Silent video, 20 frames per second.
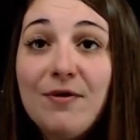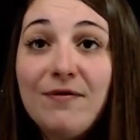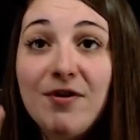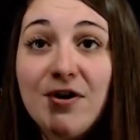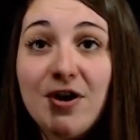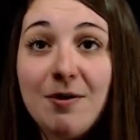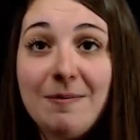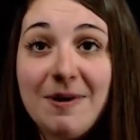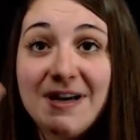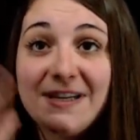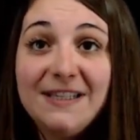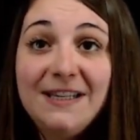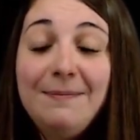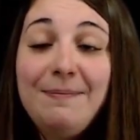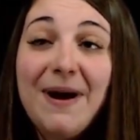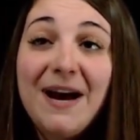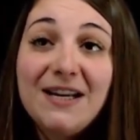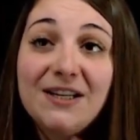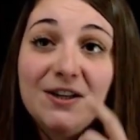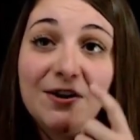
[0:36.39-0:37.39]
on va commencer
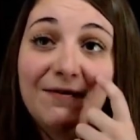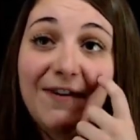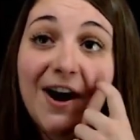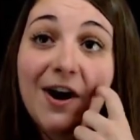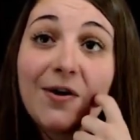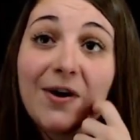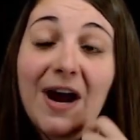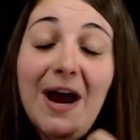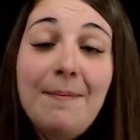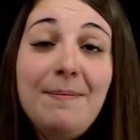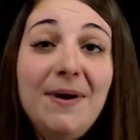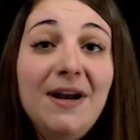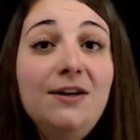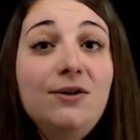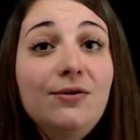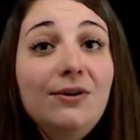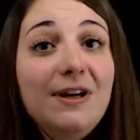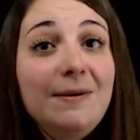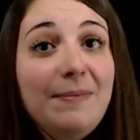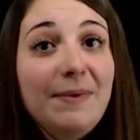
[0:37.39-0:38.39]
par se faire un rappel
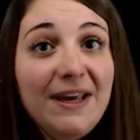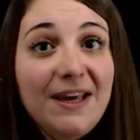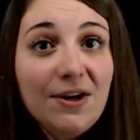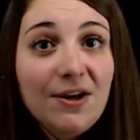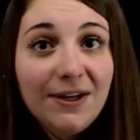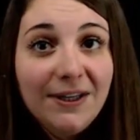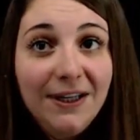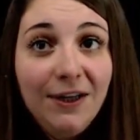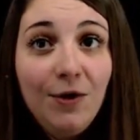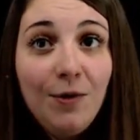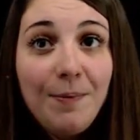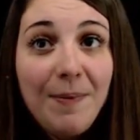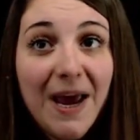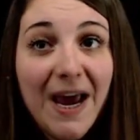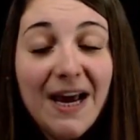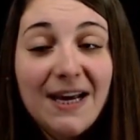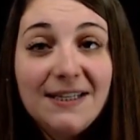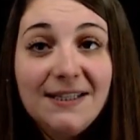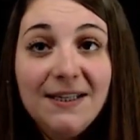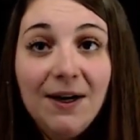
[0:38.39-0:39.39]
sur les priorités
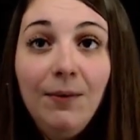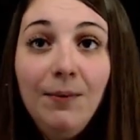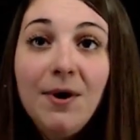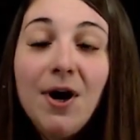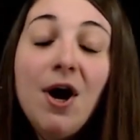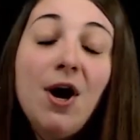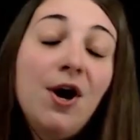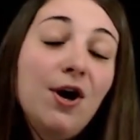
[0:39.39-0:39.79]
d'opération